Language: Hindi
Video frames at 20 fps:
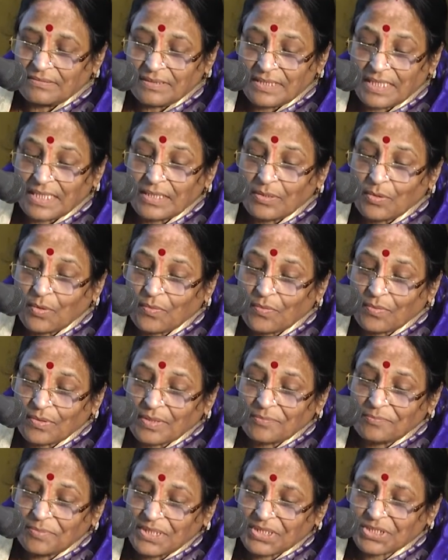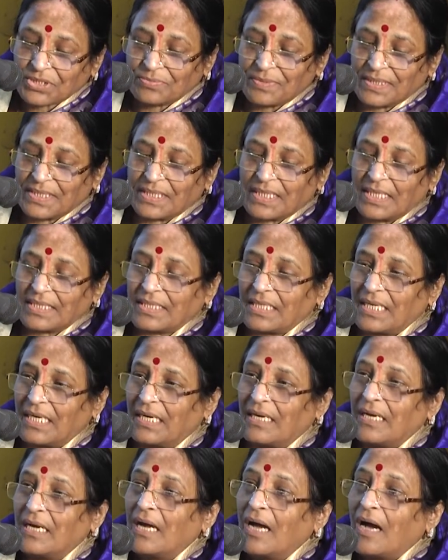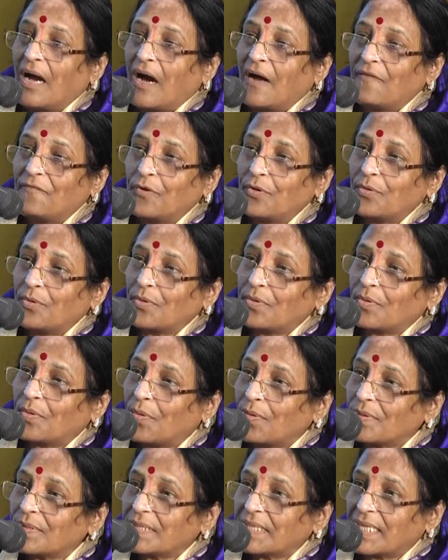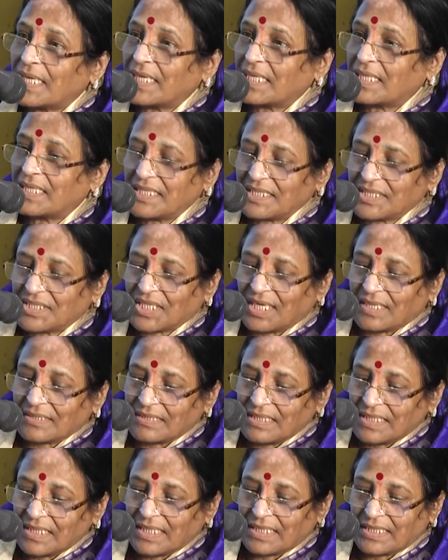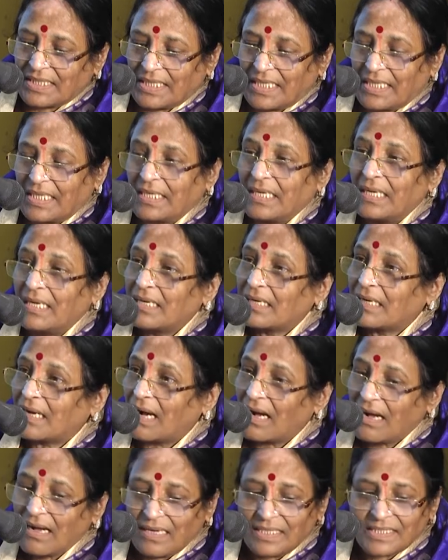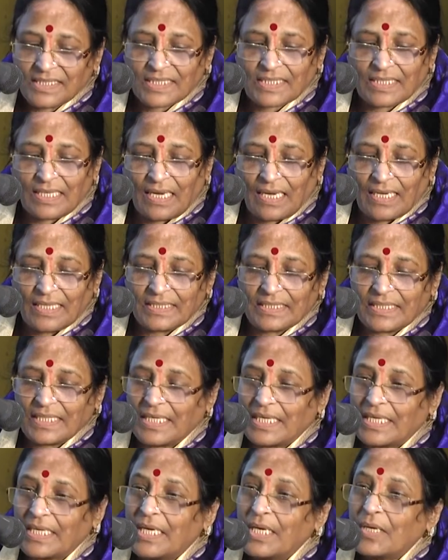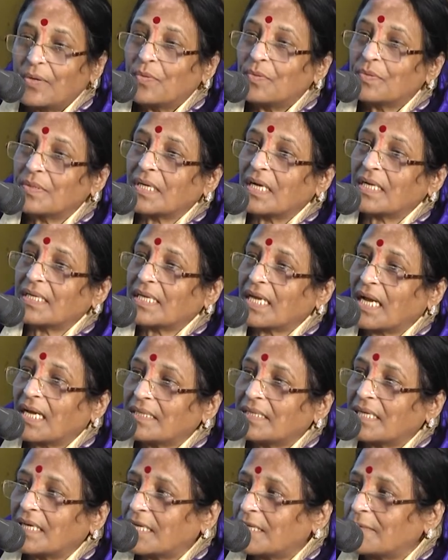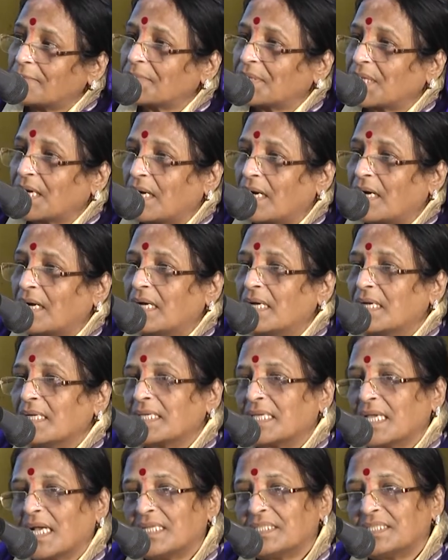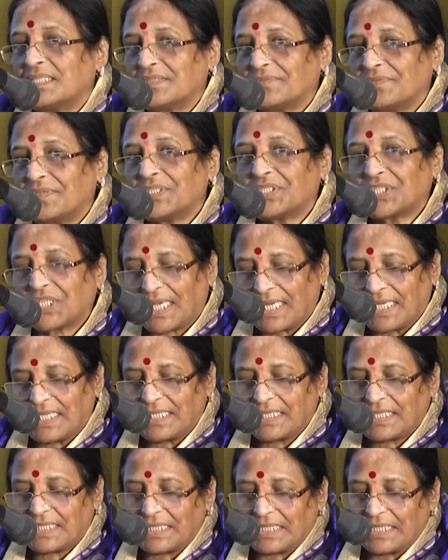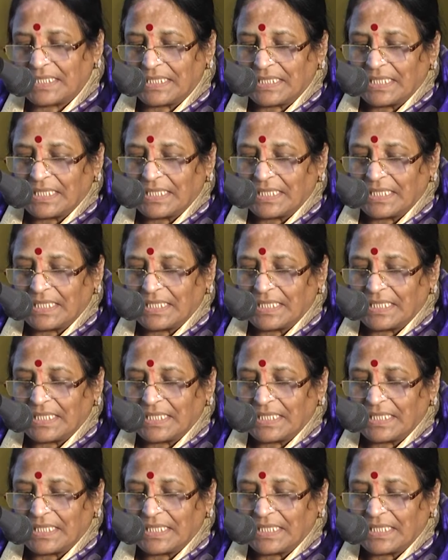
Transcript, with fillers: किन लोगों के बीच में किया था और वो लोग कौन थे किस जाति के थे कहाँ से आए थे उनका क्या धर्म था क्या जीवन शैली थी